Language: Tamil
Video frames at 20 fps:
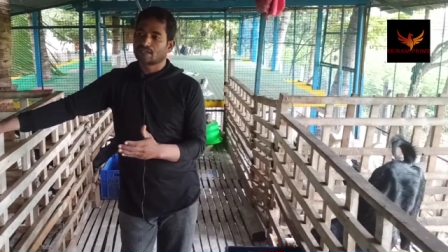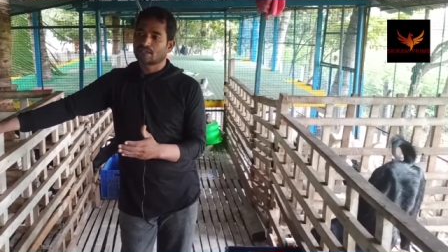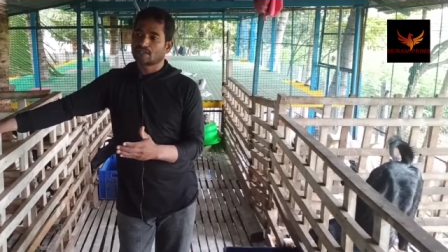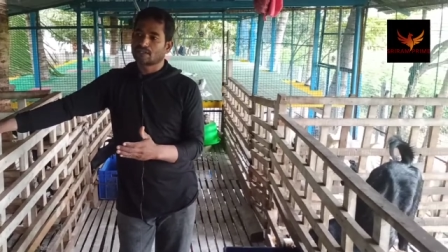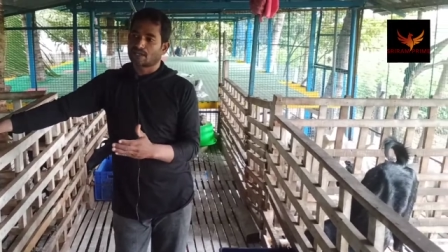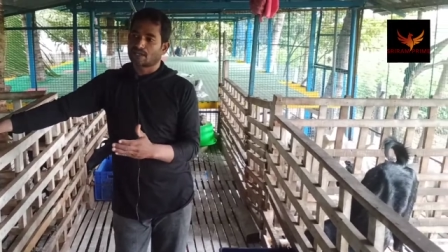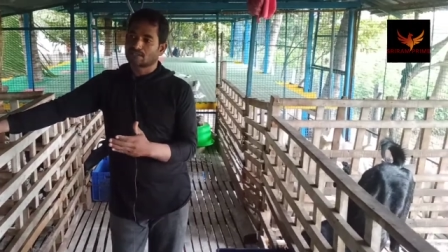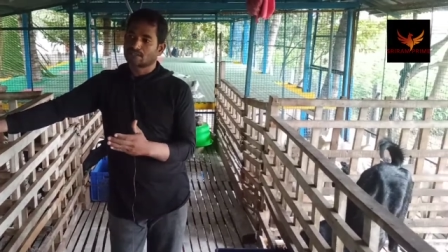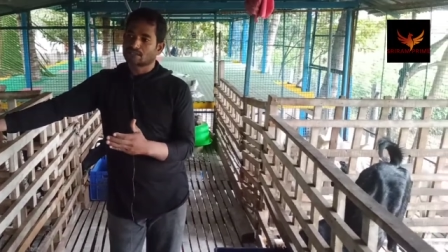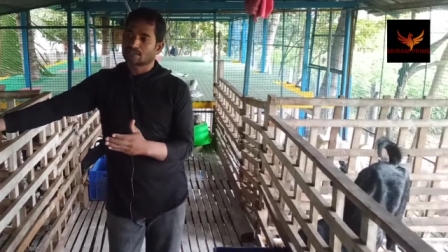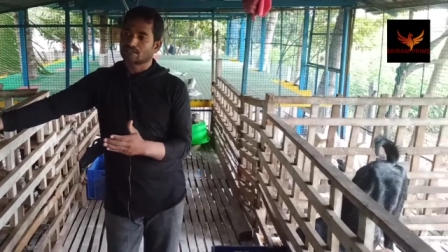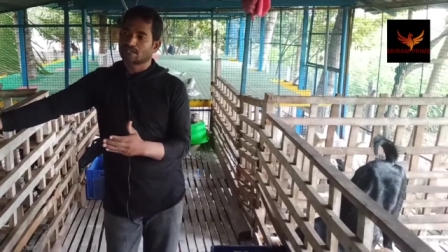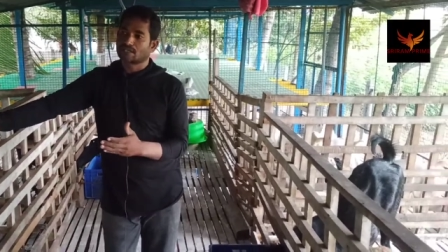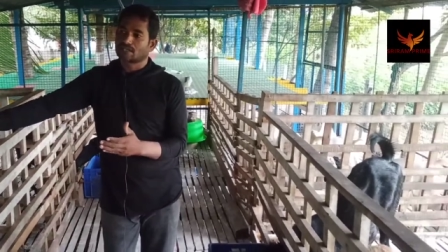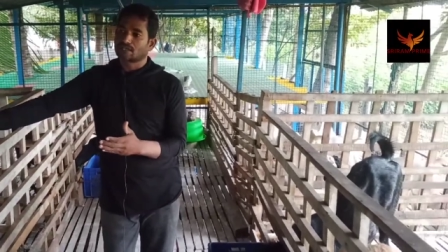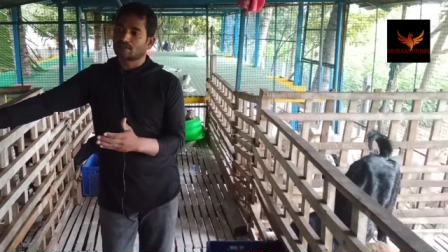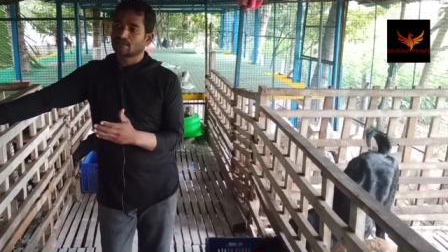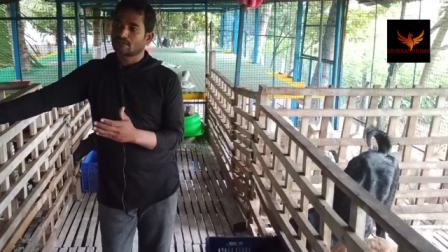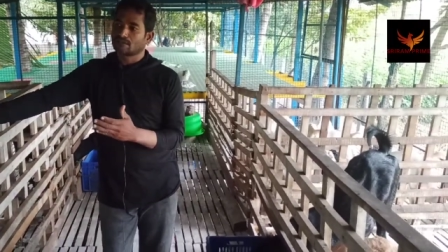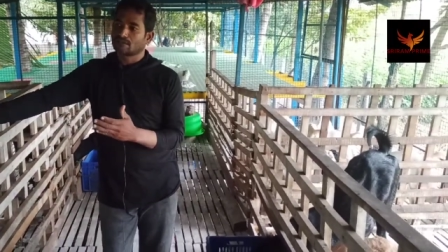இப்போ வந்து
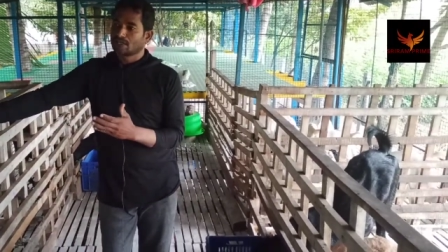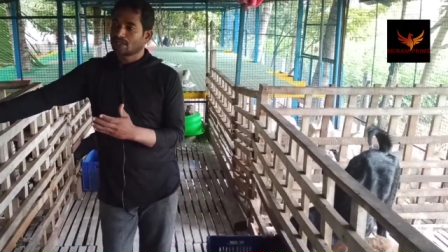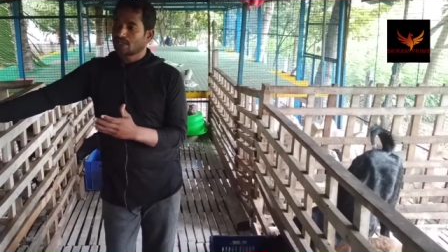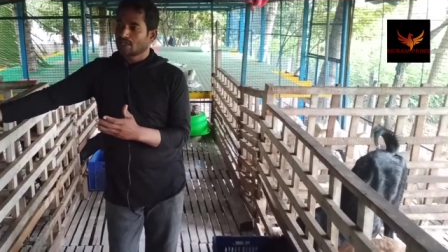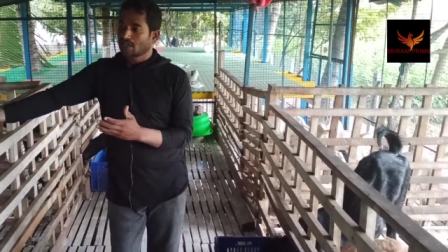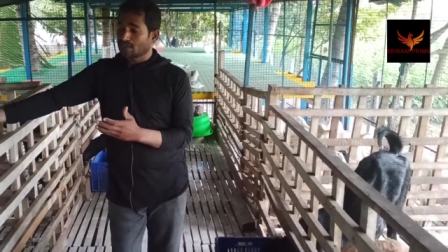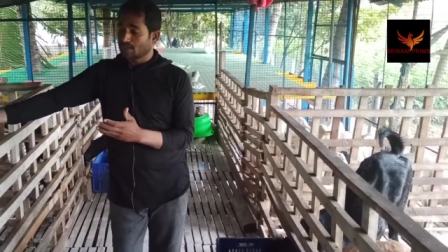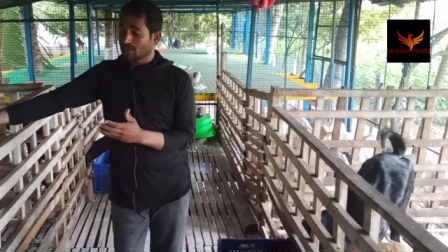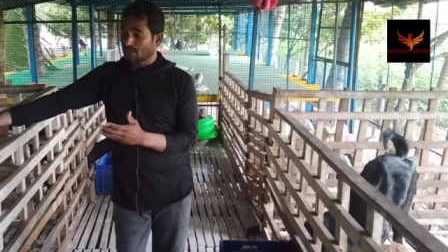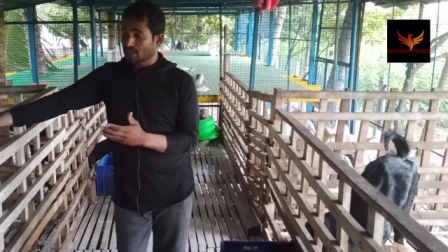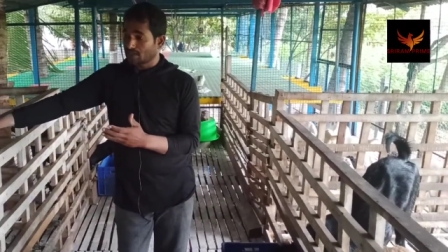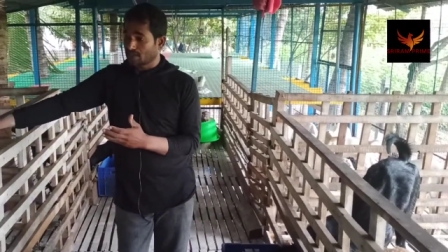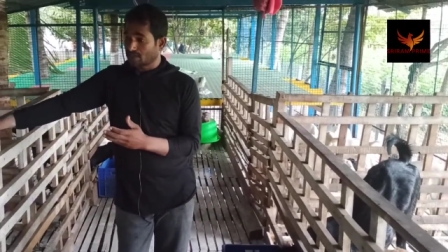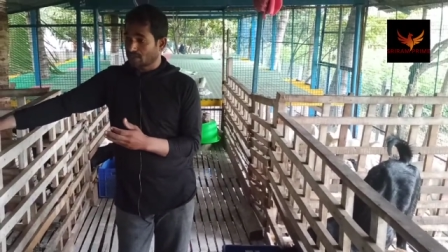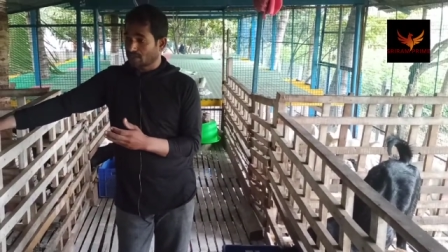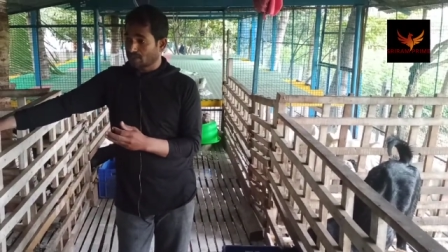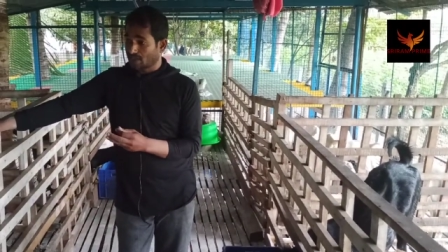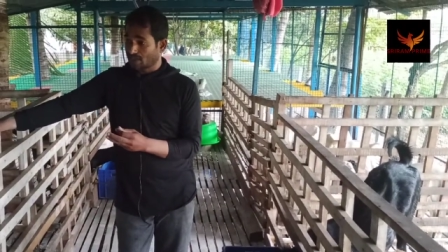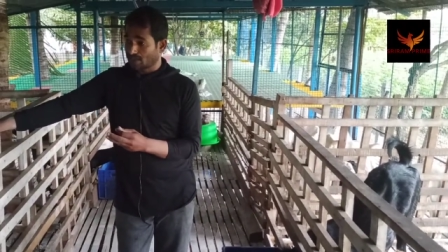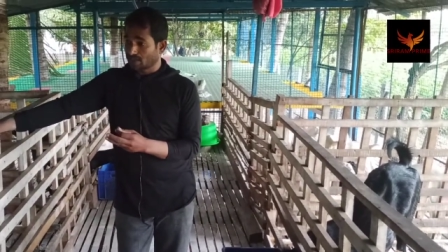ராஜஸ்தான்
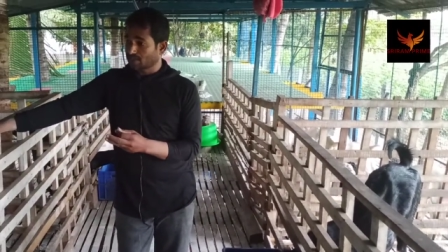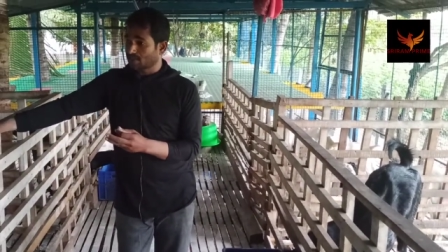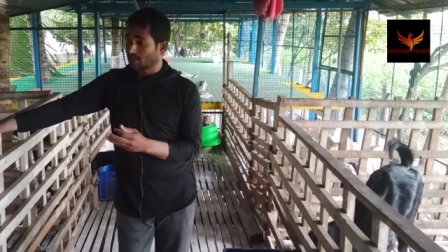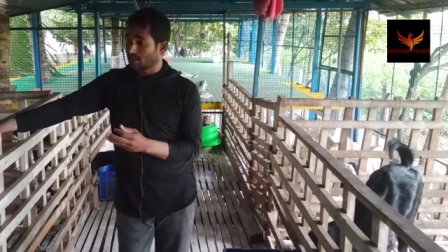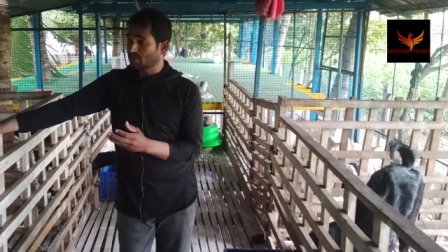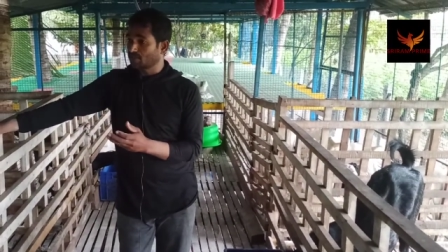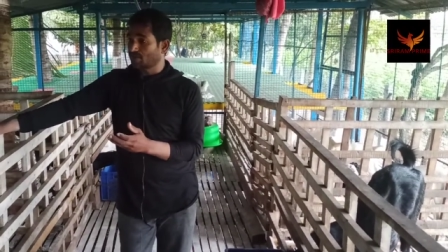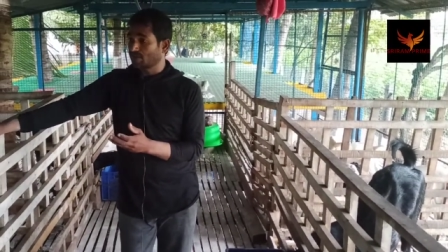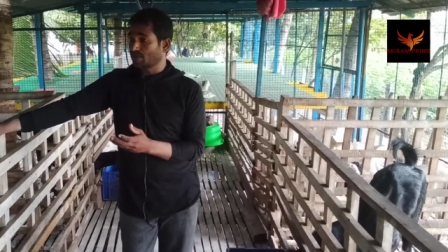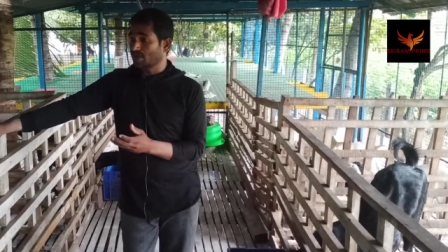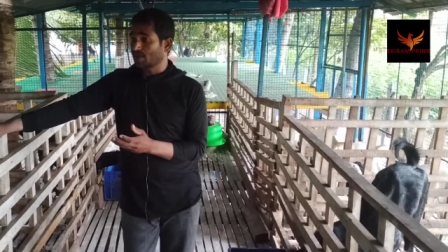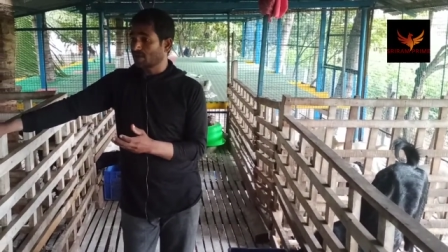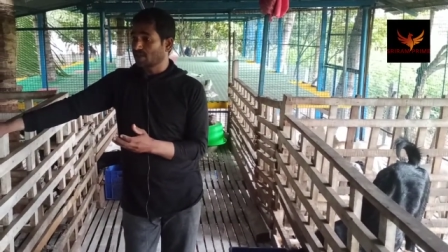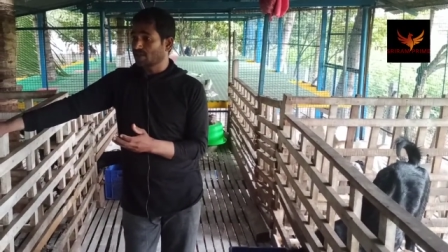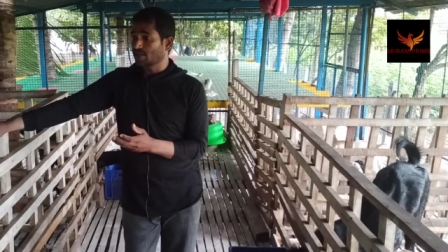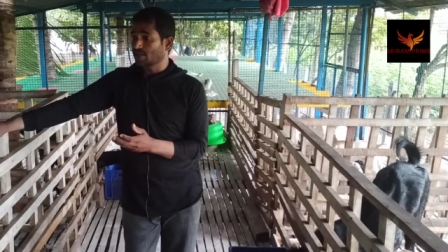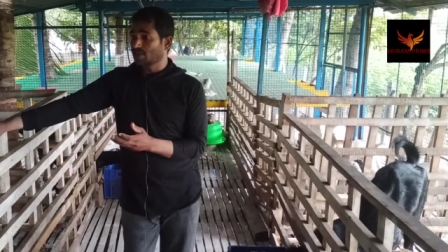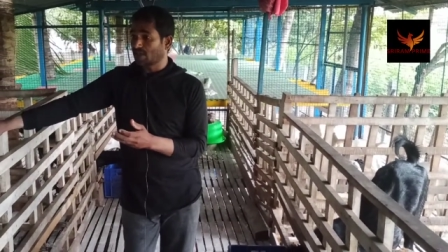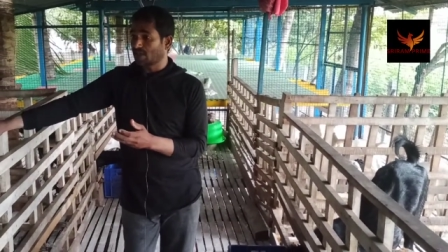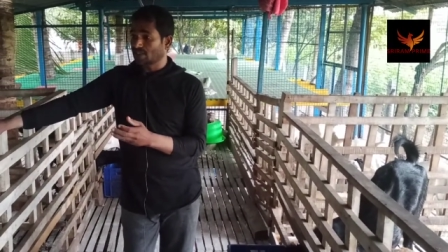ராஜஸ்தான் போக
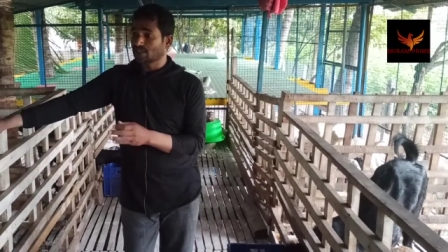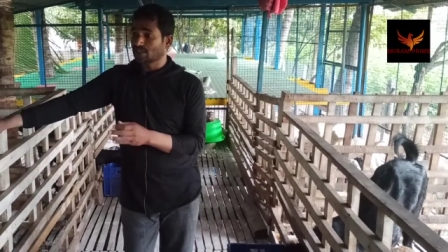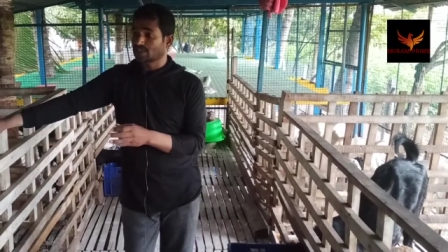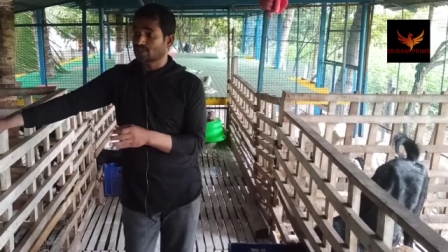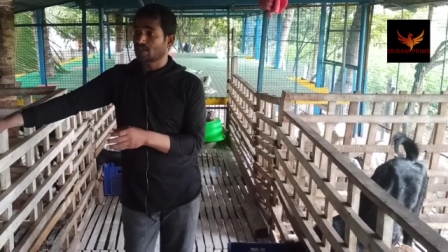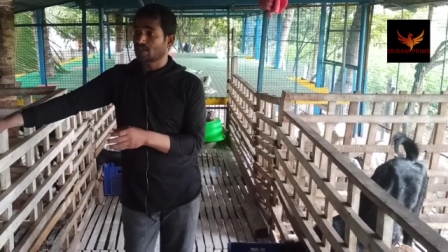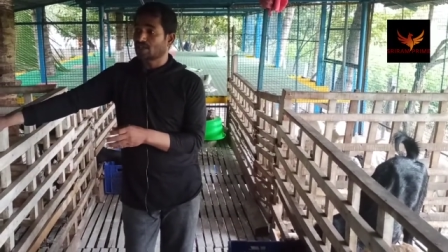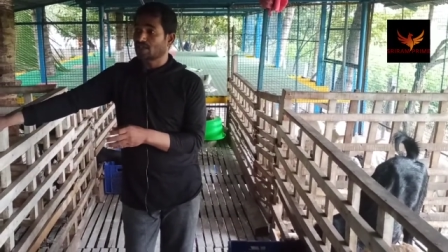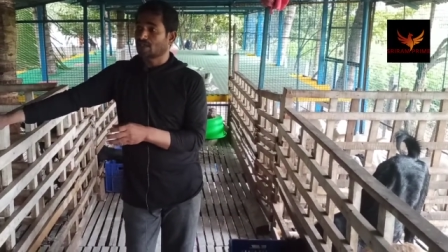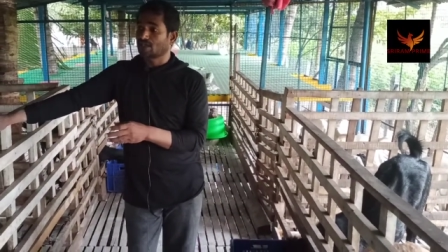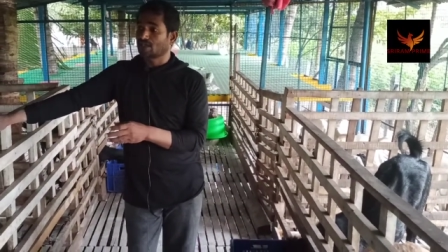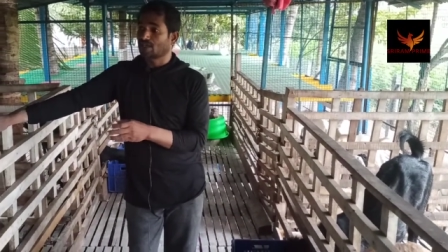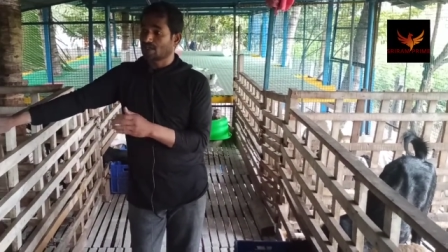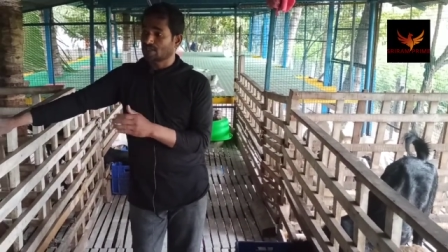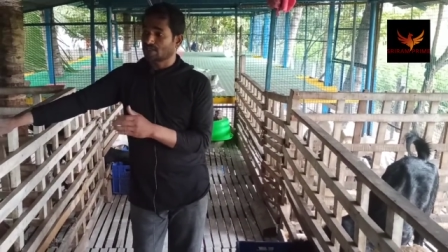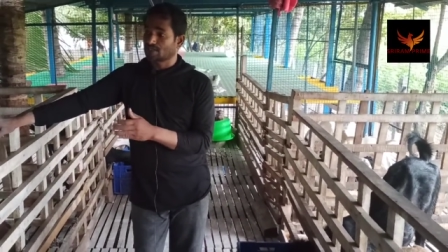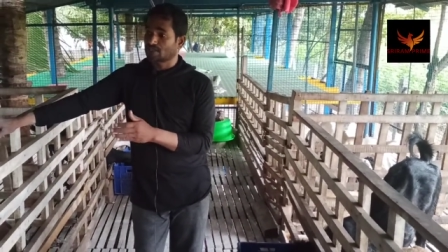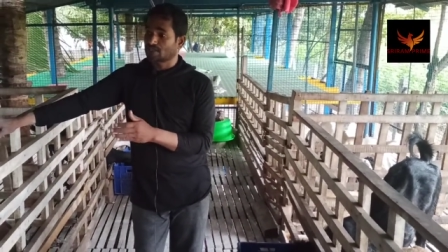கிடையாது ராஜஸ்தானில்